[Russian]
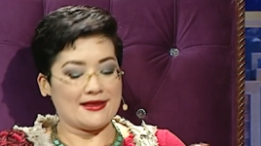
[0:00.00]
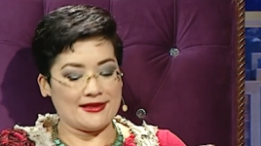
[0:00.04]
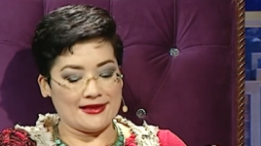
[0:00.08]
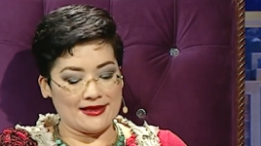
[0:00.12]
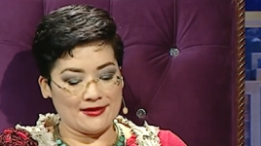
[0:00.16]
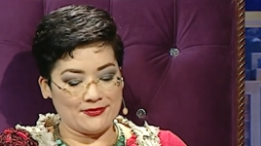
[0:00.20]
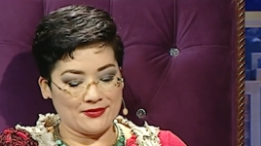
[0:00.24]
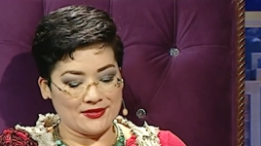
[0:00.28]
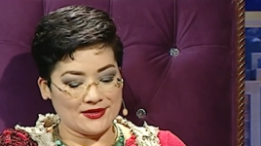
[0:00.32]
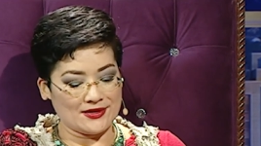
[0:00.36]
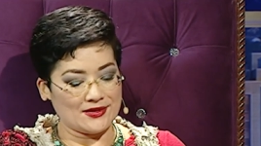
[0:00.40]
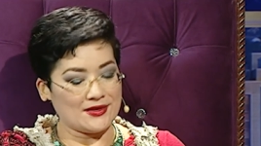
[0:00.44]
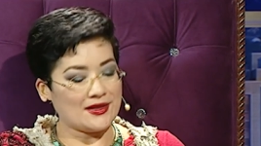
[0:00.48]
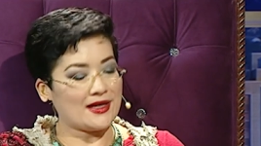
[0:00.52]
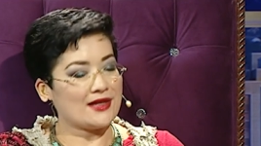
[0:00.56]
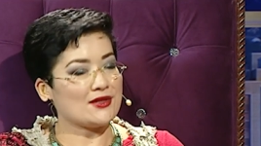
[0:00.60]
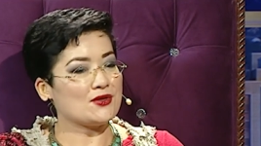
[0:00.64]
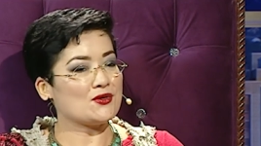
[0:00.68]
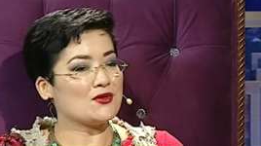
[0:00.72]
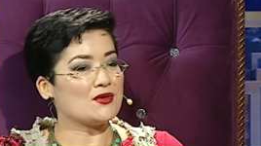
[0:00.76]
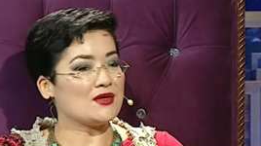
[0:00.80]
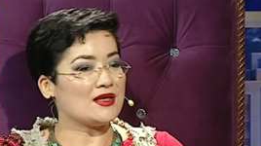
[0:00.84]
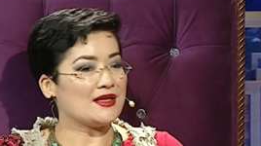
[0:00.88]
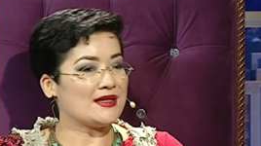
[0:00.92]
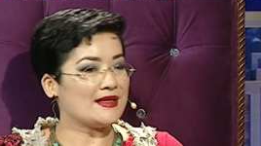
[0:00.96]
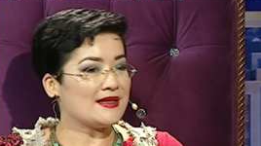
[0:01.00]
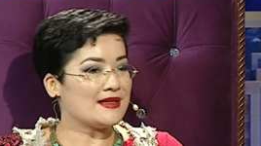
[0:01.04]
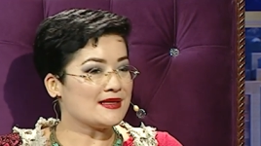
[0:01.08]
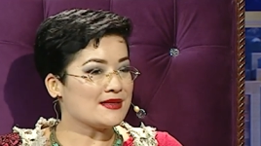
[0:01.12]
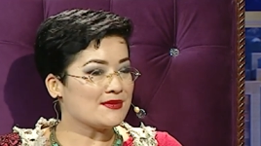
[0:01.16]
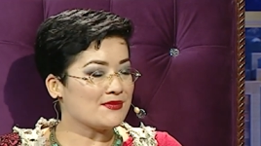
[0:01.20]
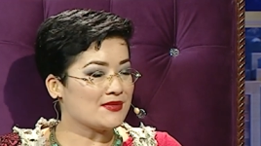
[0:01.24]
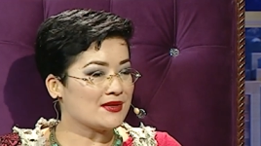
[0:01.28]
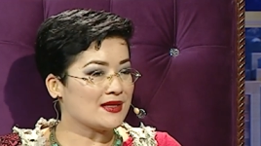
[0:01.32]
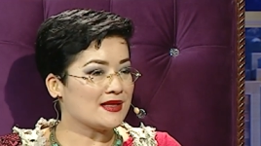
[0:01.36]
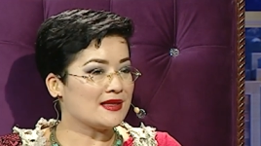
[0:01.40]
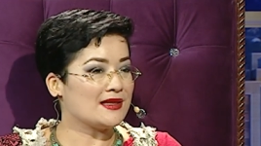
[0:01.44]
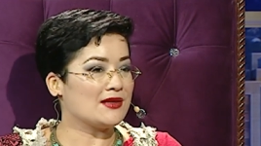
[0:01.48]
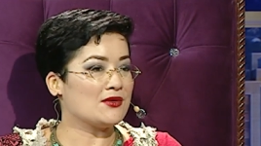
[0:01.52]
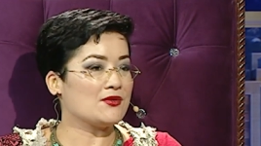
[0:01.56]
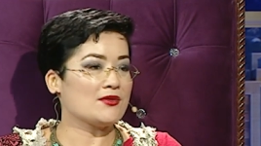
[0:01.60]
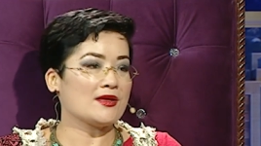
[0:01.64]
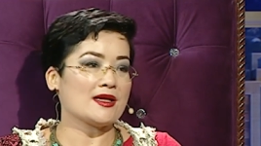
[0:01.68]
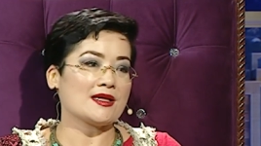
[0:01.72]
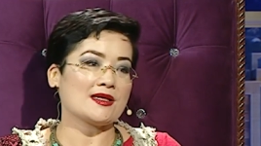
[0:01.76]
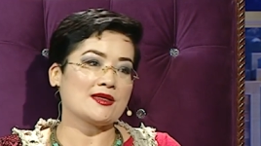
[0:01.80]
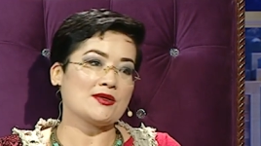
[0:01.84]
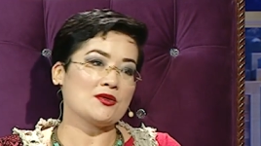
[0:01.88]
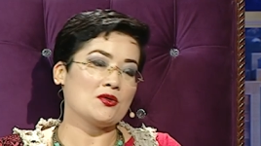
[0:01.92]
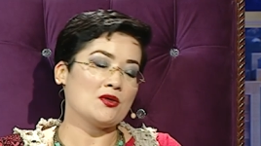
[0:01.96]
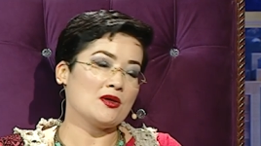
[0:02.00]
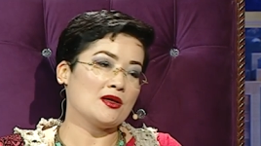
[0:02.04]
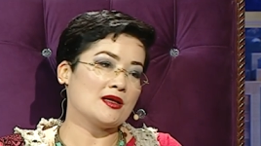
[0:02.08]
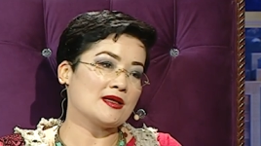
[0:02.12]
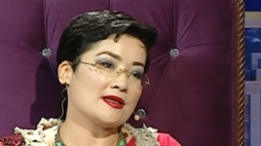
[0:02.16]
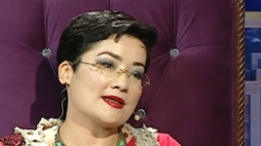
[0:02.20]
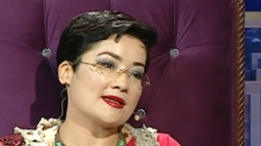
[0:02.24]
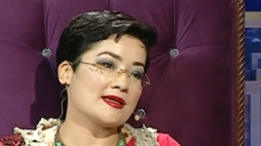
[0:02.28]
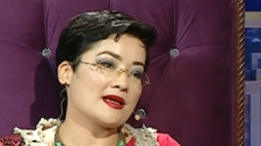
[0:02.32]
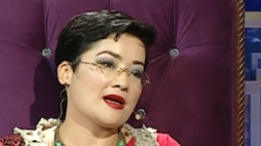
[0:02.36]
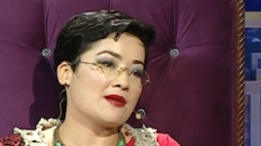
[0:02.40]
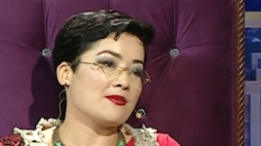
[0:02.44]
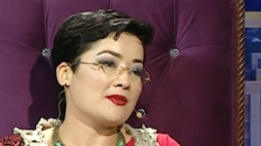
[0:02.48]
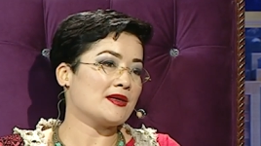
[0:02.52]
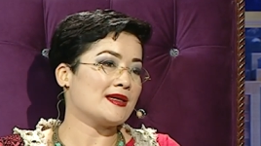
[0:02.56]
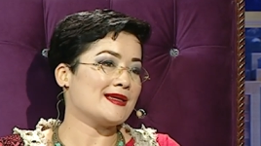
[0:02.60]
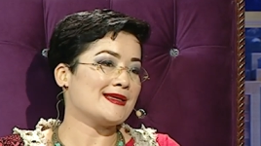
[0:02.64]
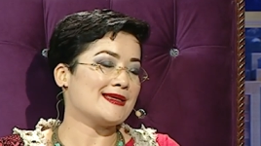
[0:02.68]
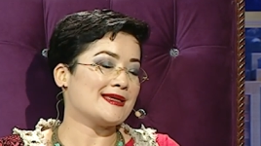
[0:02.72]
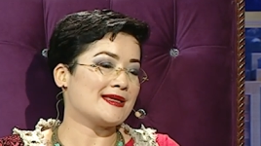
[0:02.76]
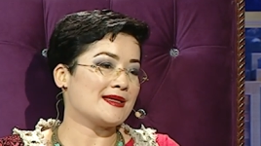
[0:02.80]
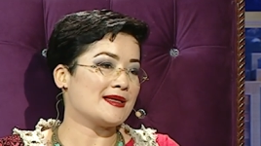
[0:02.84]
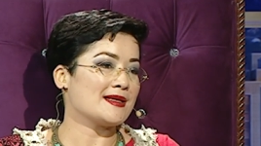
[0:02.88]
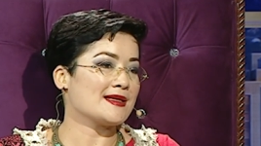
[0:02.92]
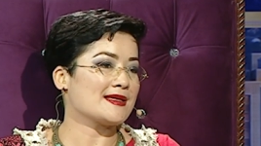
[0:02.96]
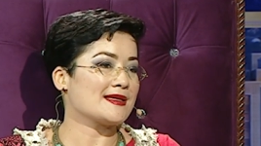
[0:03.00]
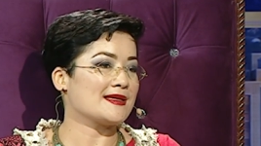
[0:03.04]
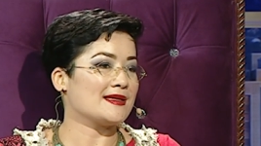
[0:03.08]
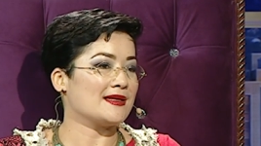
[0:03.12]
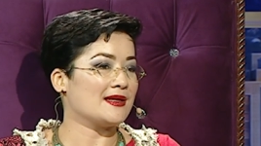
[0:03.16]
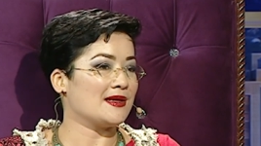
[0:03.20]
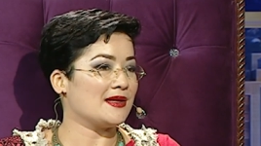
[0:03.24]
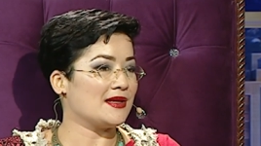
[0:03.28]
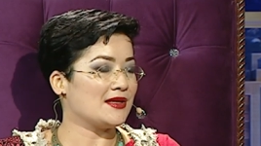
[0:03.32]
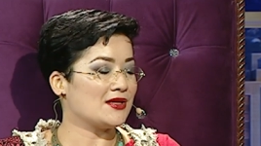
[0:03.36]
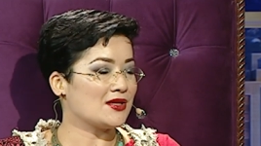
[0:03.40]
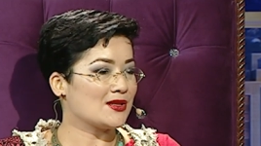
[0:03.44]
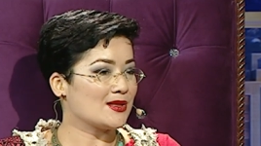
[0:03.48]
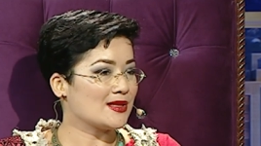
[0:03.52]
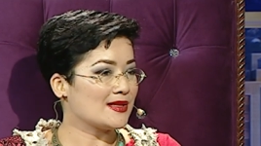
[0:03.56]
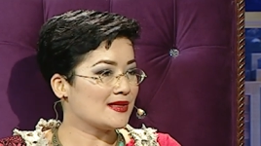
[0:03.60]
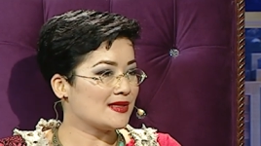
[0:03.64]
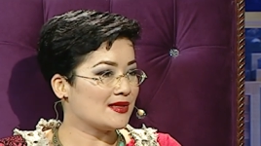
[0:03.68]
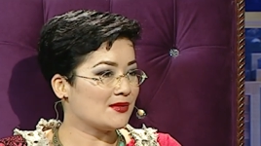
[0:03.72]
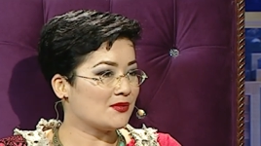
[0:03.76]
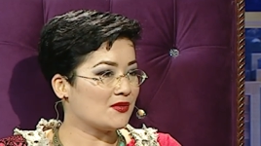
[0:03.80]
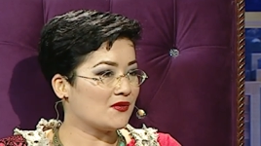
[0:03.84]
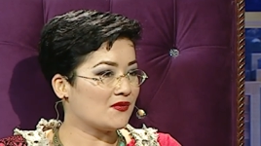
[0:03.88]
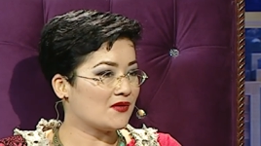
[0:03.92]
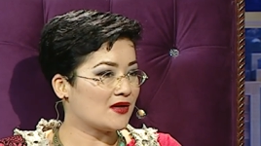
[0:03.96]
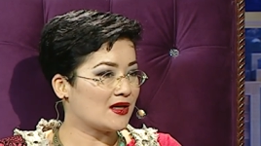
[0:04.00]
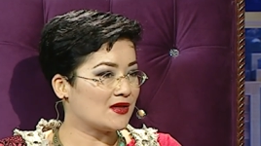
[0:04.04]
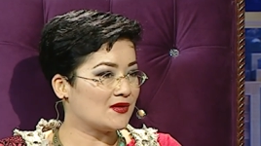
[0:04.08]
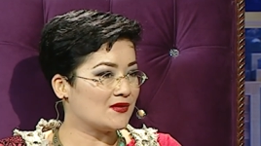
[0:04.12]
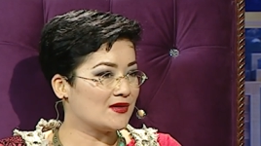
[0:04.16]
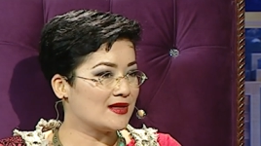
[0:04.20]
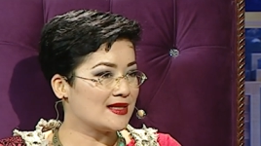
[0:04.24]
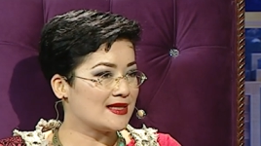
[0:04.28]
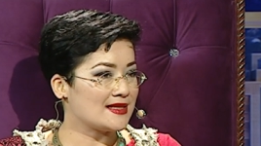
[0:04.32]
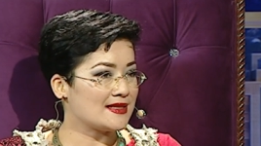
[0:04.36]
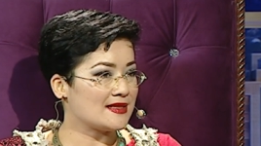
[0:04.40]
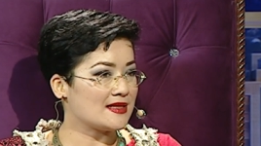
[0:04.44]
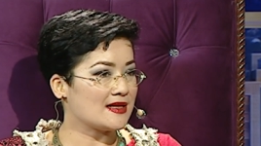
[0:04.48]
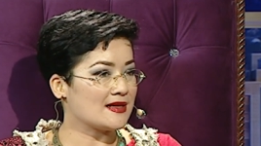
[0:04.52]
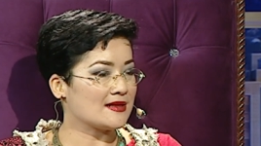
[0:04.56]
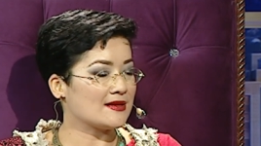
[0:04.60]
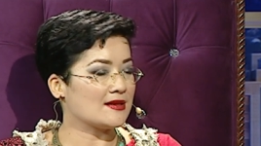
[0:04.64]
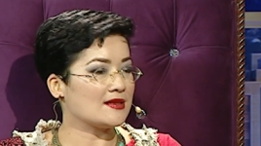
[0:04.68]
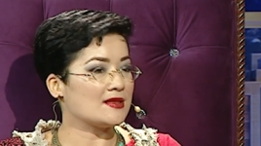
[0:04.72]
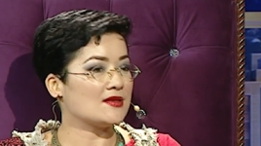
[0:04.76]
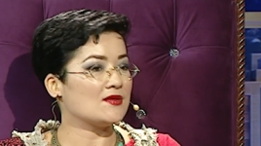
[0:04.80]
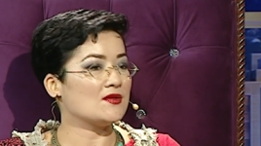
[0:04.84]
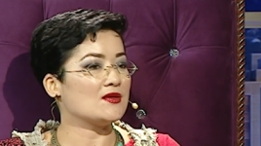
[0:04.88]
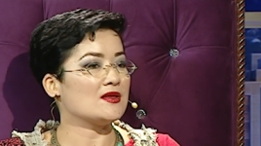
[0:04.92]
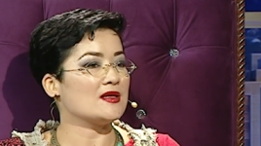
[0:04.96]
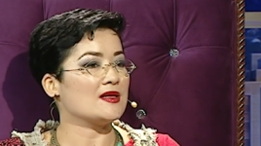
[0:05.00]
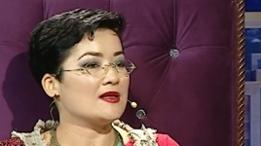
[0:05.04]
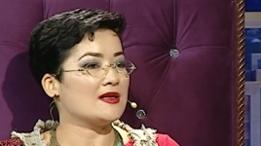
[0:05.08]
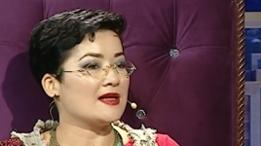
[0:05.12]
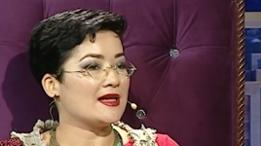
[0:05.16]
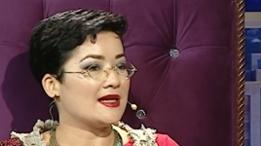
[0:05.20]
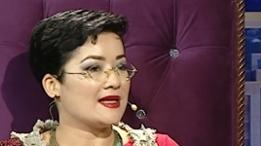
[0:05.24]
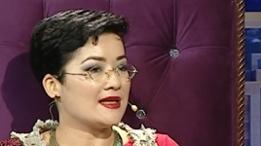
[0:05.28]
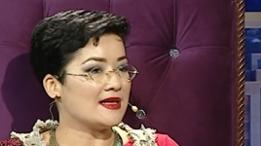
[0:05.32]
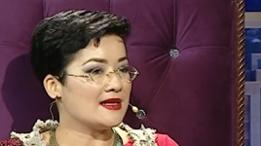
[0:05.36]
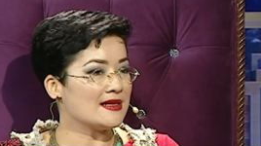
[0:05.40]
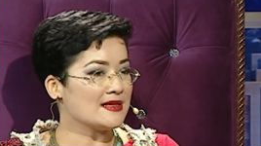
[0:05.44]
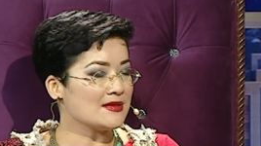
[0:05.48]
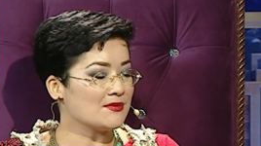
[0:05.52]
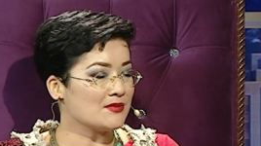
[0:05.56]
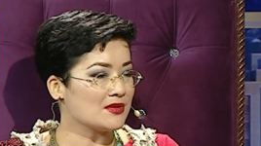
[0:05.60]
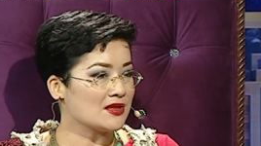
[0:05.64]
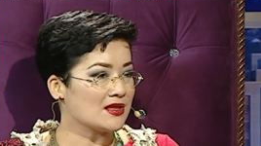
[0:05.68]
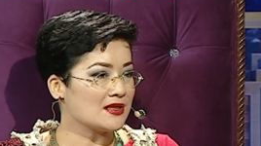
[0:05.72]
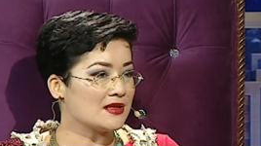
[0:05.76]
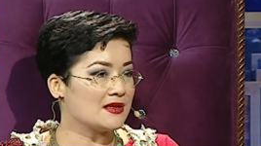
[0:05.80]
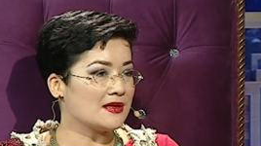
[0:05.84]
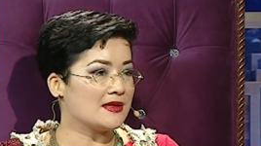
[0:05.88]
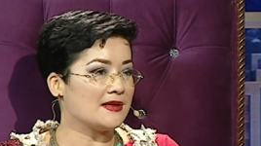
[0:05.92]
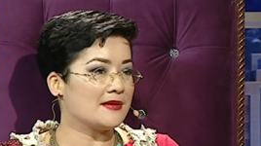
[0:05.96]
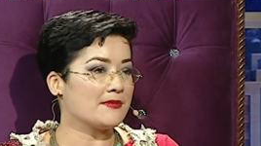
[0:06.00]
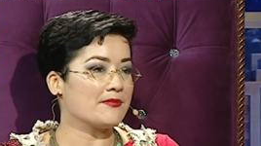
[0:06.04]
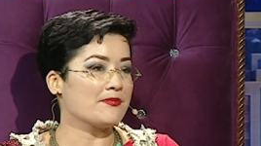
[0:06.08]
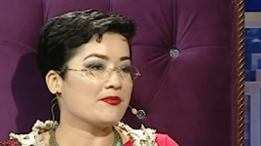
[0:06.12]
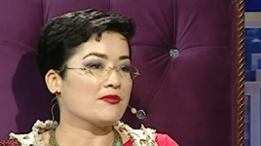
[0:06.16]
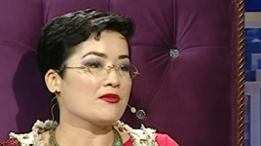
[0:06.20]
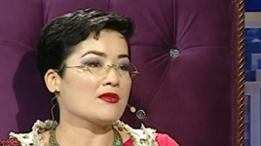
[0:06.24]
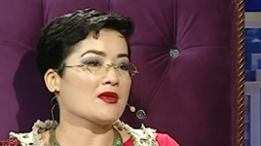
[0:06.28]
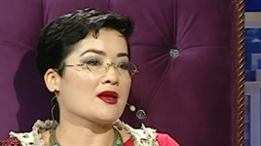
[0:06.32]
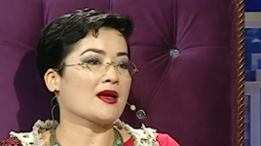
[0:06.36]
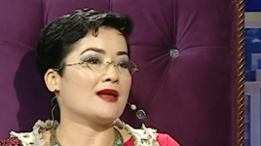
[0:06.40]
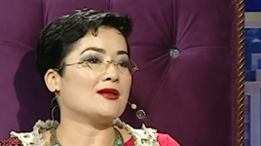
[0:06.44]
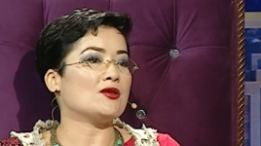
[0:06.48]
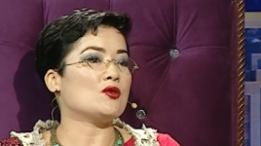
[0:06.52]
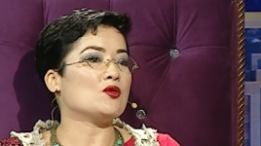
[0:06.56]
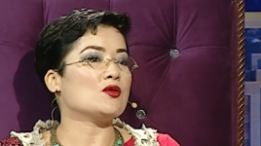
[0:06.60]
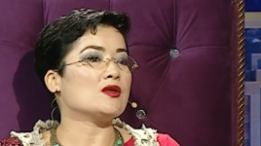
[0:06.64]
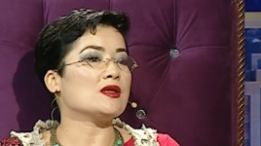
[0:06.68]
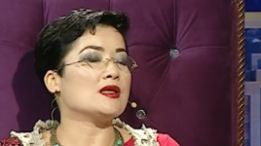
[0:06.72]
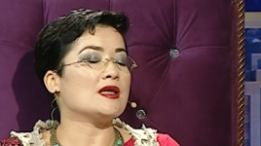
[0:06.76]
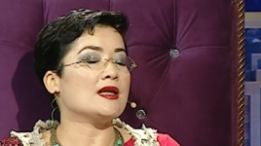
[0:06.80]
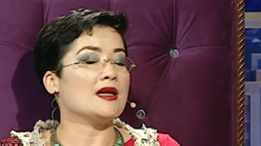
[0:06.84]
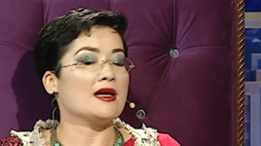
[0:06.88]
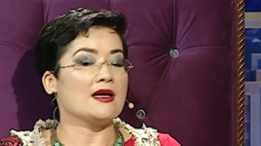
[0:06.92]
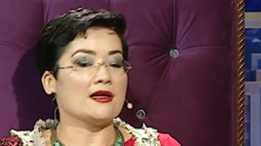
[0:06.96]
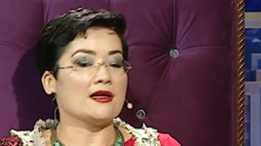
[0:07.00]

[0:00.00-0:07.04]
на передачу «Избранные». У нас только самые интересные личности бывают в гостях, действительно избранные, которые